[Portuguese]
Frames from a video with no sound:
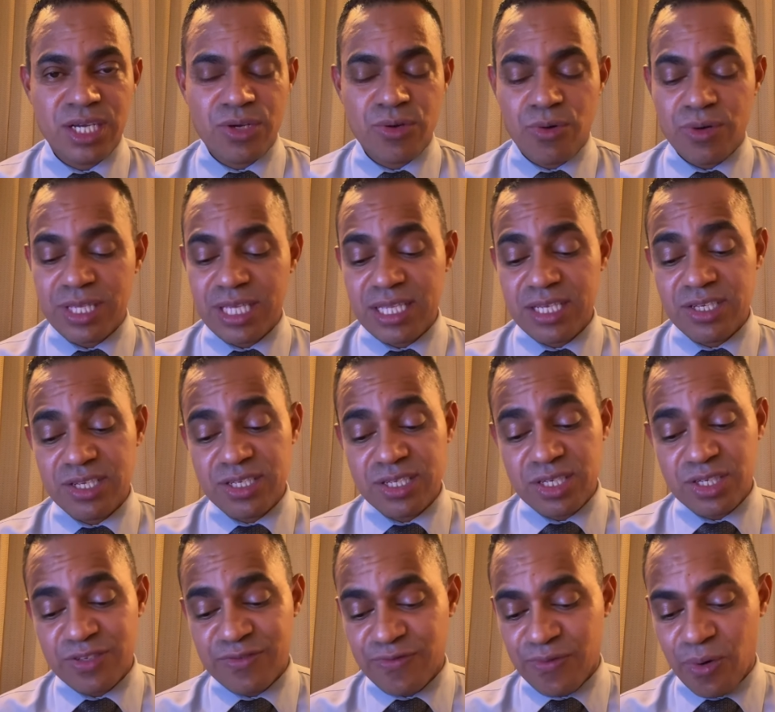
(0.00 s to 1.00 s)
Quando ele diz
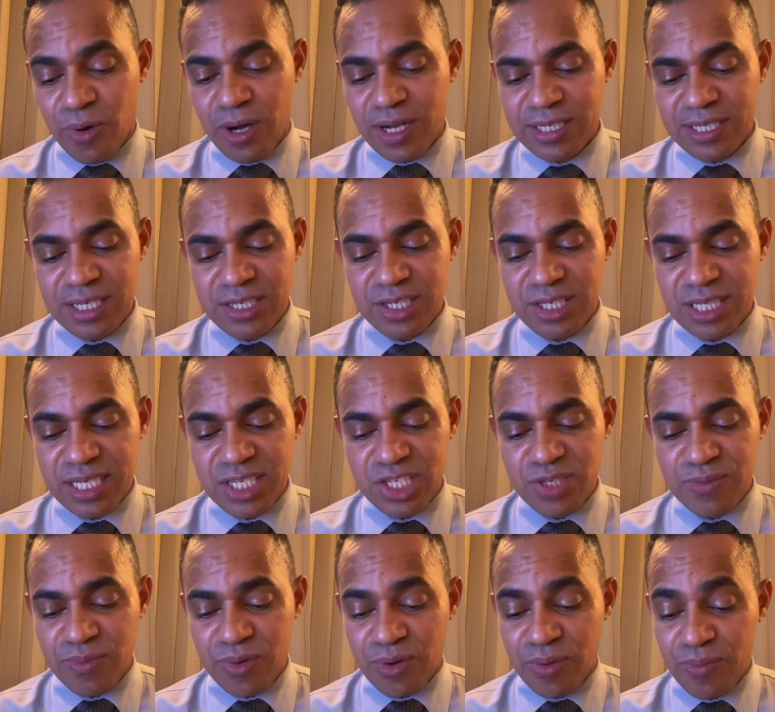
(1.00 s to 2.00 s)
esforça-te, tende
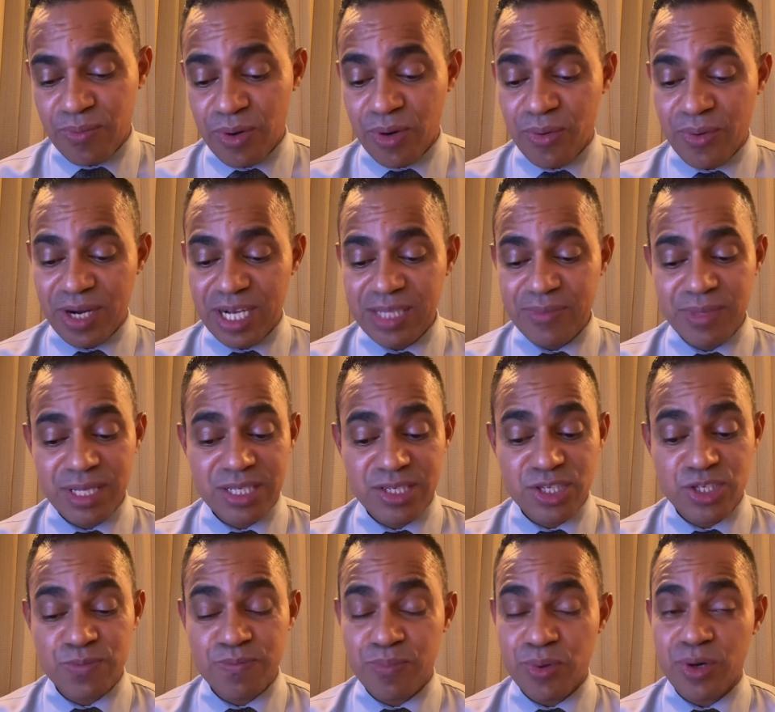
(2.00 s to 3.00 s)
bom, bom ânimo, ele
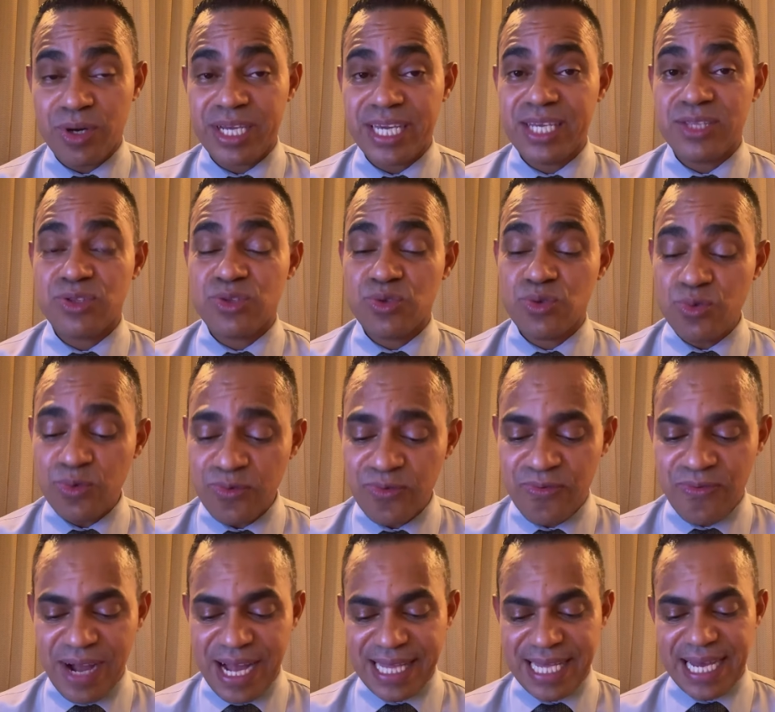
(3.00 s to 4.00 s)
diz porque tu
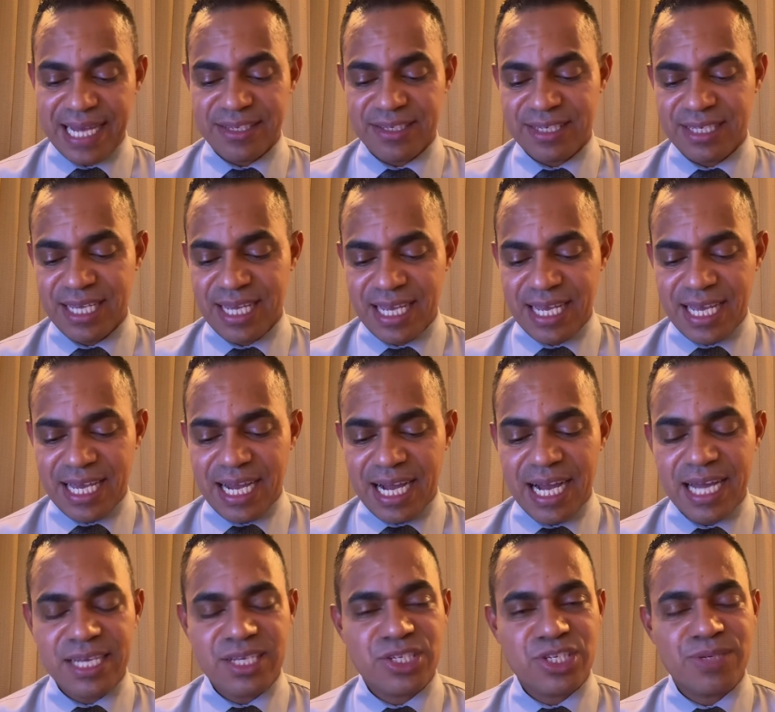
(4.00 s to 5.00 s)
farás
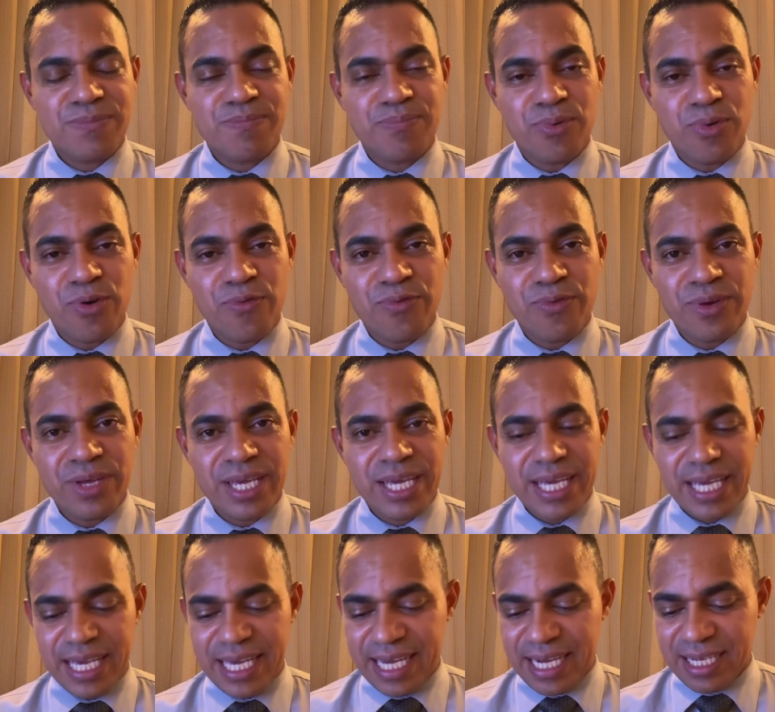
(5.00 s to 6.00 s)
a este povo
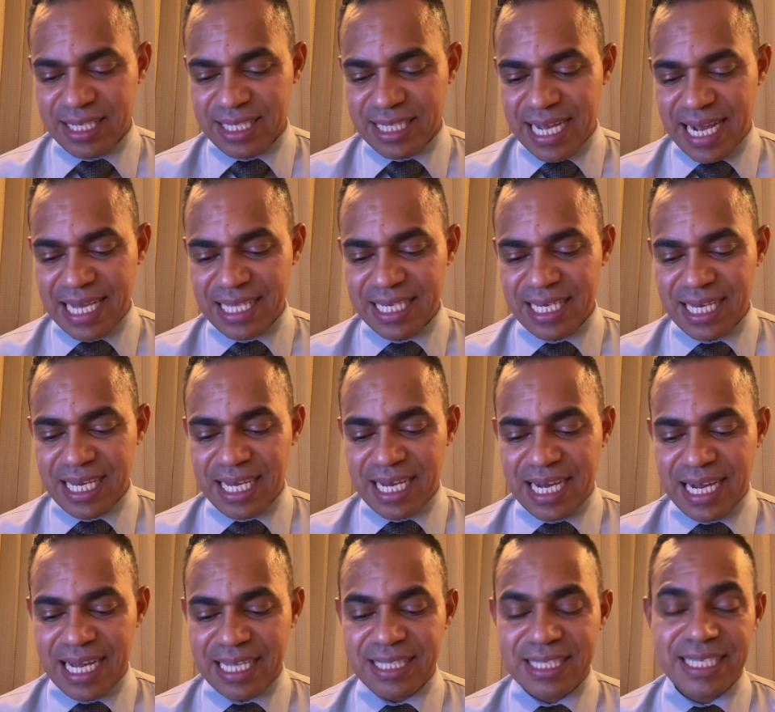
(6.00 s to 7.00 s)
herdar
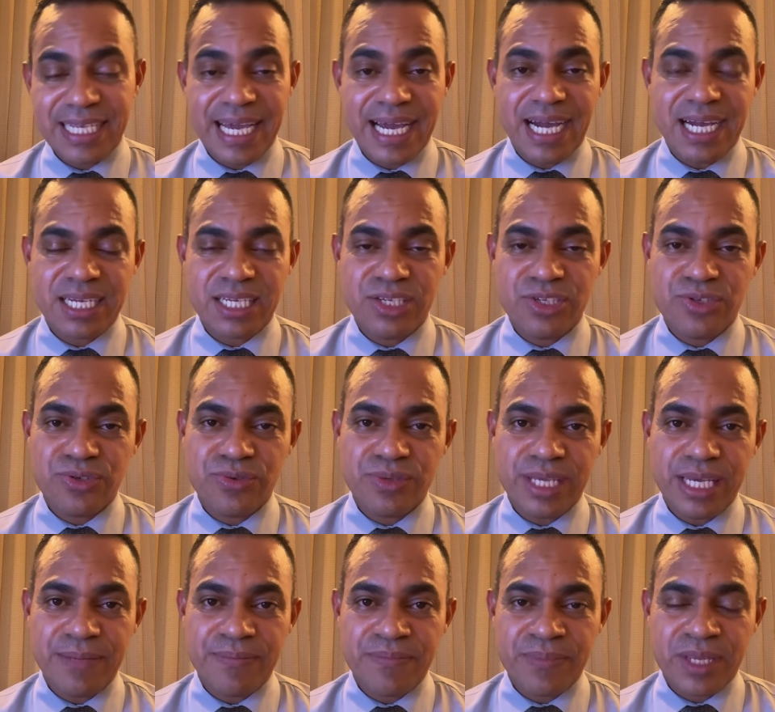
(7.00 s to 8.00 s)
a terra que
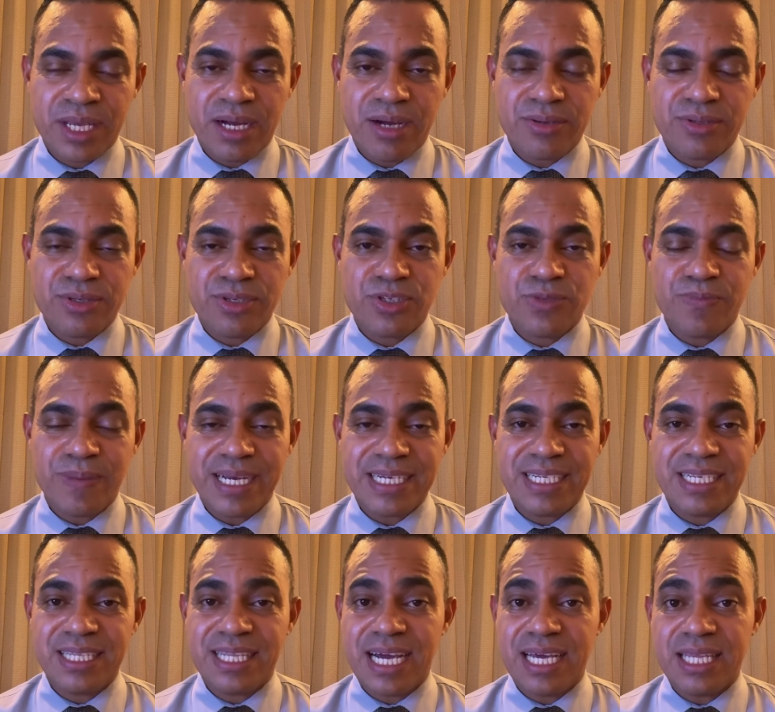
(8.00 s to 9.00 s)
jurei aos seus pais
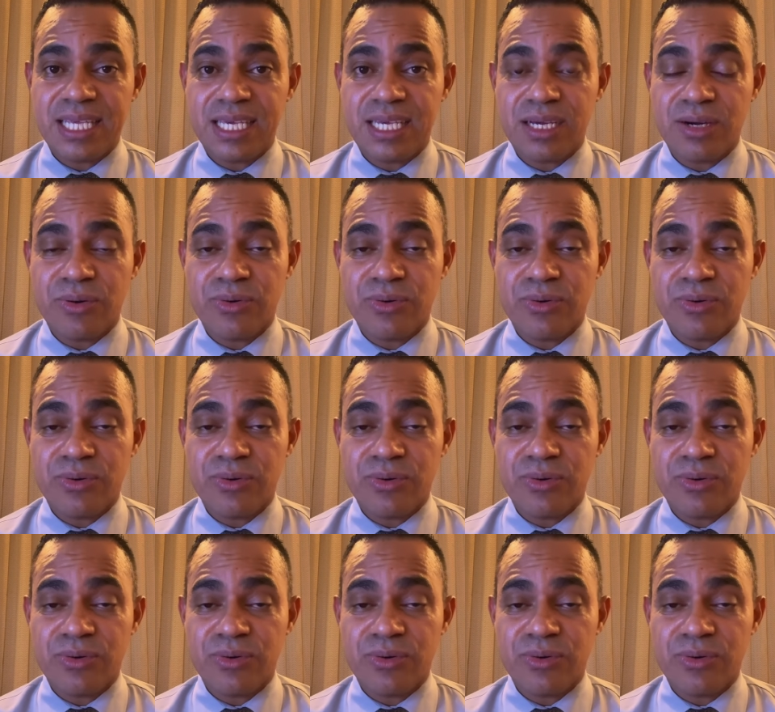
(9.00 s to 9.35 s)
lhe daria.